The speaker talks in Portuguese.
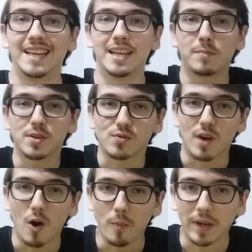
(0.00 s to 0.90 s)
aí,
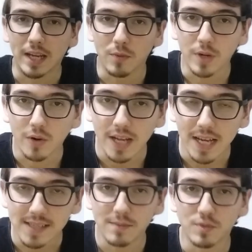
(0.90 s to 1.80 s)
pessoal, para quem não me
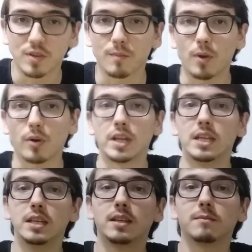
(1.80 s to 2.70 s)
conhece, me chamo Paulo
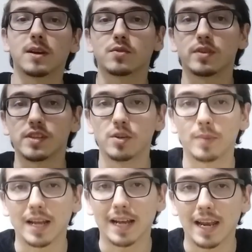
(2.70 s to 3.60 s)
Henrique, mais conhecido
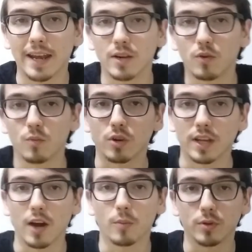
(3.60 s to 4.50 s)
pela galera aí como
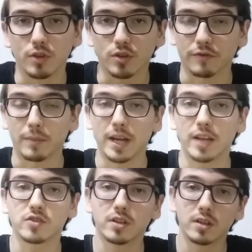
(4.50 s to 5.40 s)
Kelp do Age of
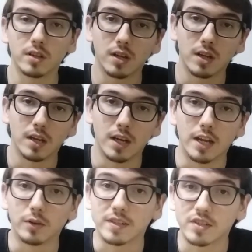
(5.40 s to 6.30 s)
Magic.
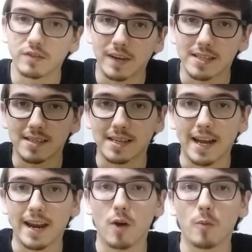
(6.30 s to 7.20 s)
Eu decidi fazer esse
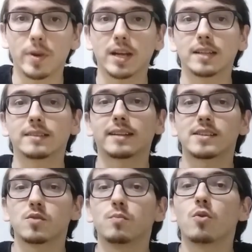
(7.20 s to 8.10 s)
canal para
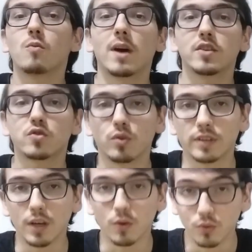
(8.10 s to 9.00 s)
trazer um pouco mais de
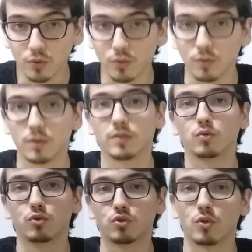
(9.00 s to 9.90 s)
conteúdo
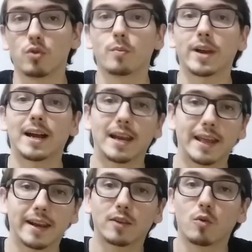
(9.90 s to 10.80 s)
do jogo para a
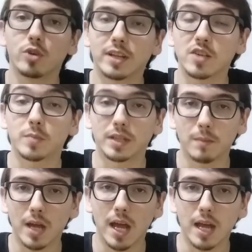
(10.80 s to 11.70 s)
galera da comunidade
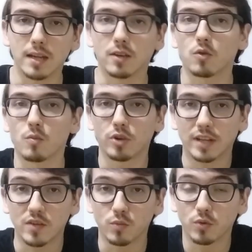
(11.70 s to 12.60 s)
PTBR, que é uma
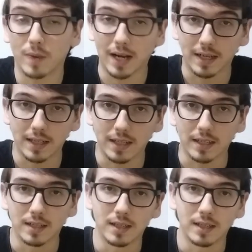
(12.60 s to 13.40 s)
comunidade muito bacana.